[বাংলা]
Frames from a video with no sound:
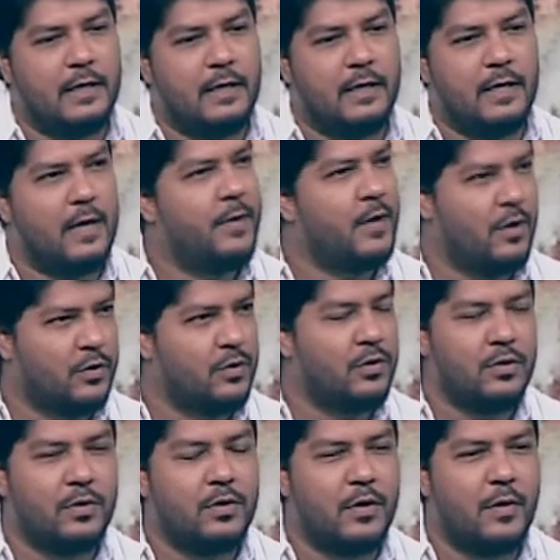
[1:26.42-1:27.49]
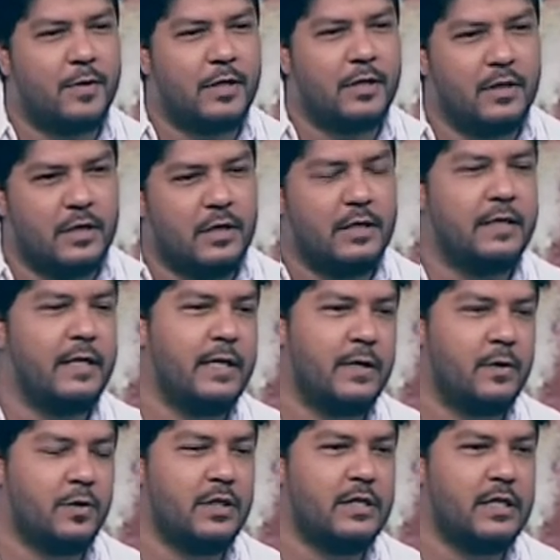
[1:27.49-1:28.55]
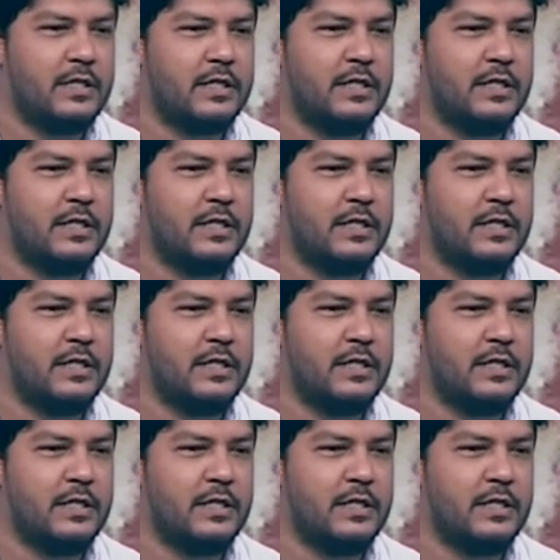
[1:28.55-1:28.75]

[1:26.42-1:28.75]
এবার হয়তো আমি ঈদে করতে যাচ্ছি